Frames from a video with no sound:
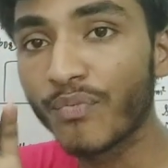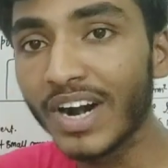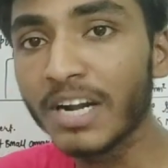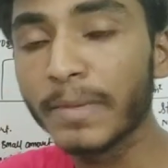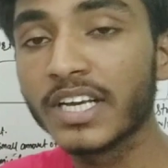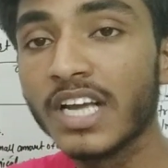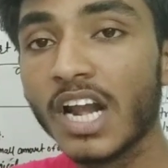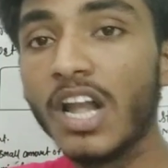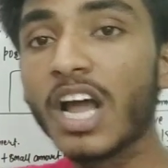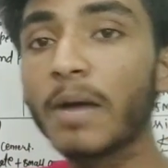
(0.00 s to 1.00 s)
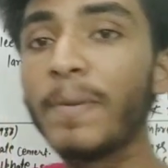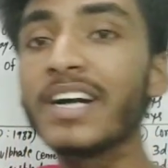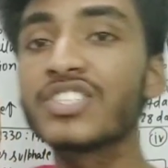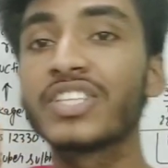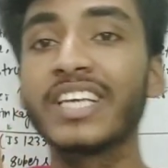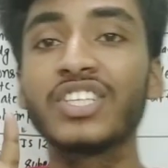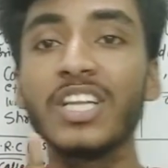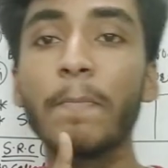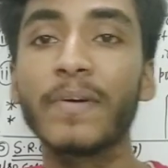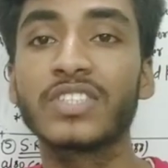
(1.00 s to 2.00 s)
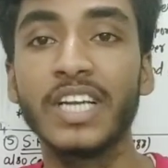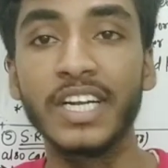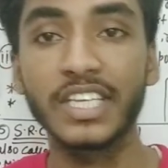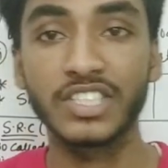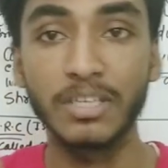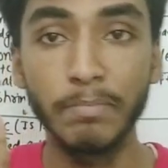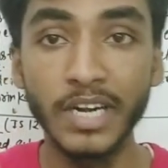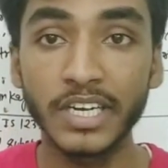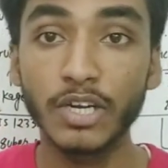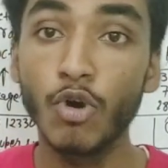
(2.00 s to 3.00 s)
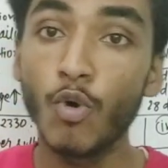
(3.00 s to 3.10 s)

वर्ल्ड में लगभग सिक्सटी परसेंट सीमेंट